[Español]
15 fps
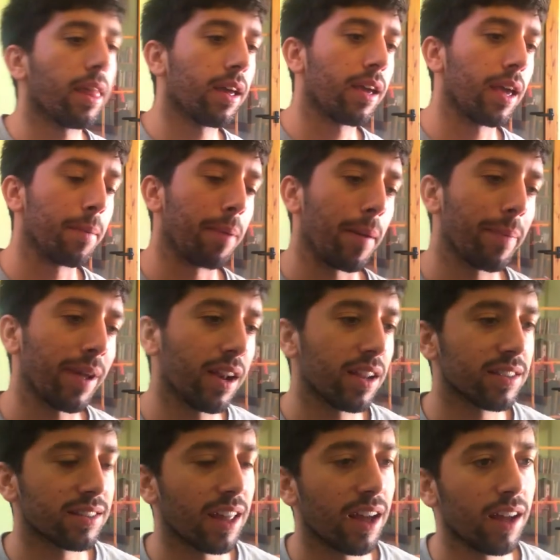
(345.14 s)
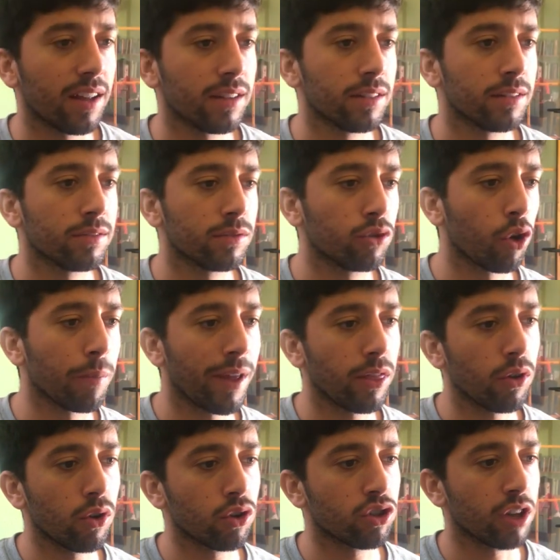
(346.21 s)
qué papel están
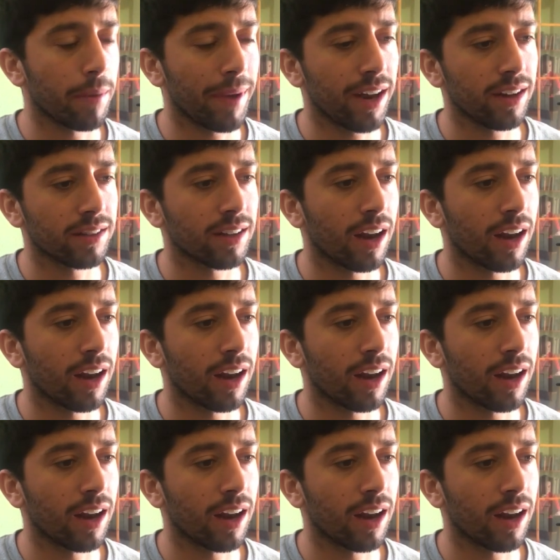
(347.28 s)
tomando los chamanes